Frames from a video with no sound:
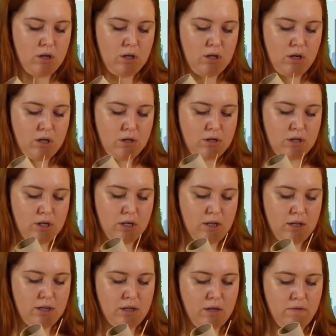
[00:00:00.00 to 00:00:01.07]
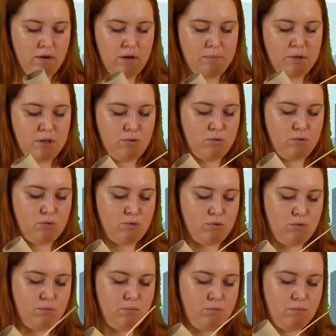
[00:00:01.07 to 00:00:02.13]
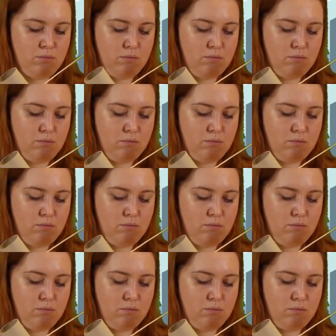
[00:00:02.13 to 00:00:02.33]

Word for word: Yine aynı şekilde devam ediyorum.